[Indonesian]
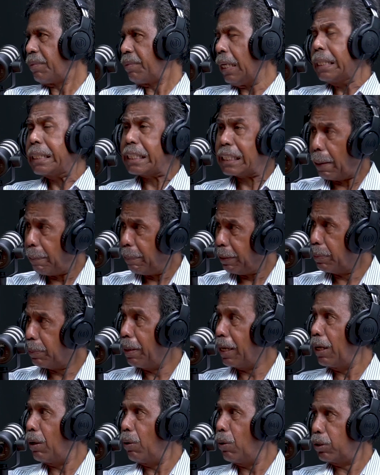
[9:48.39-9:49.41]
Eh, tetapi
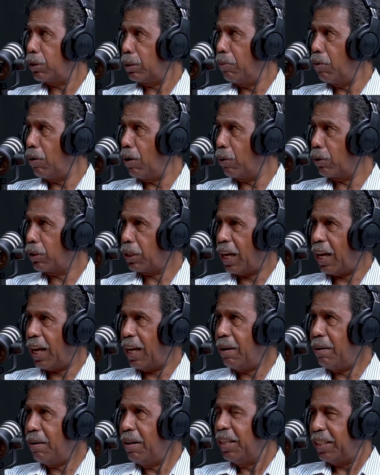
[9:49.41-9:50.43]
sebagai sebuah
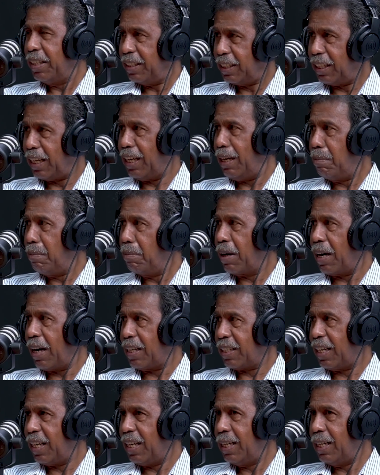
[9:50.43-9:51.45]
usaha, saya
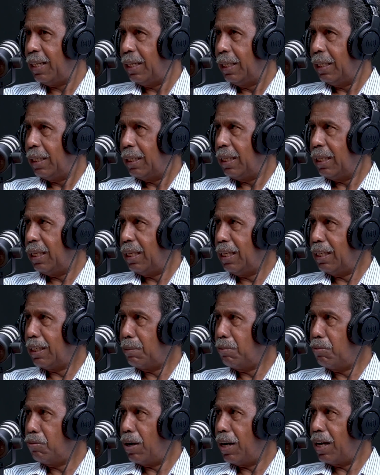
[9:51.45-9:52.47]
merasa ini
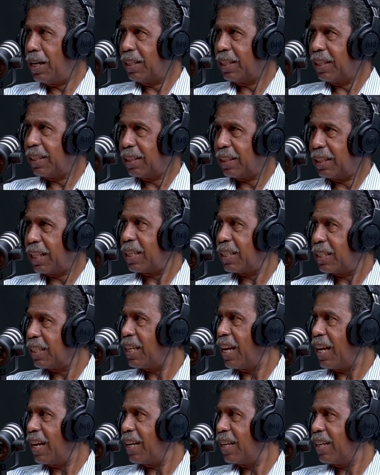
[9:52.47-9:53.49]
sebuah tes
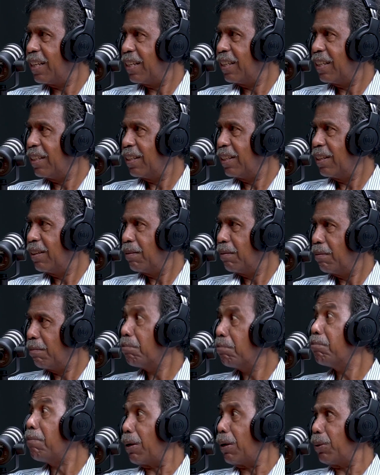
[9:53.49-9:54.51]
yang
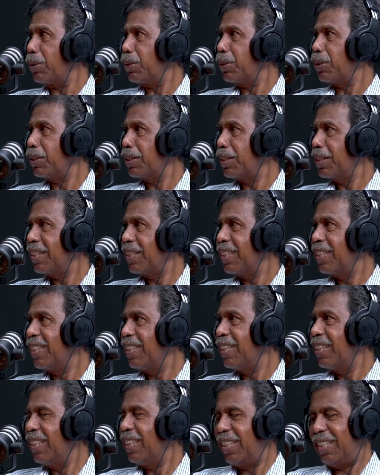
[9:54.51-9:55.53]
bagus.
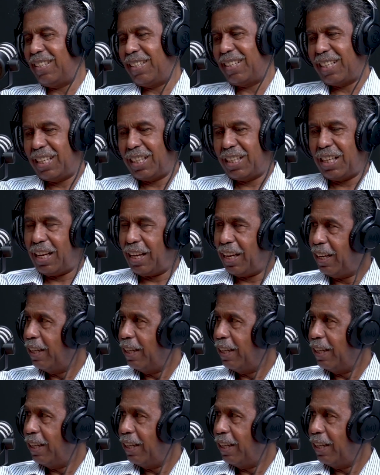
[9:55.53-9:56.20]
Gitu Bagusnya ya.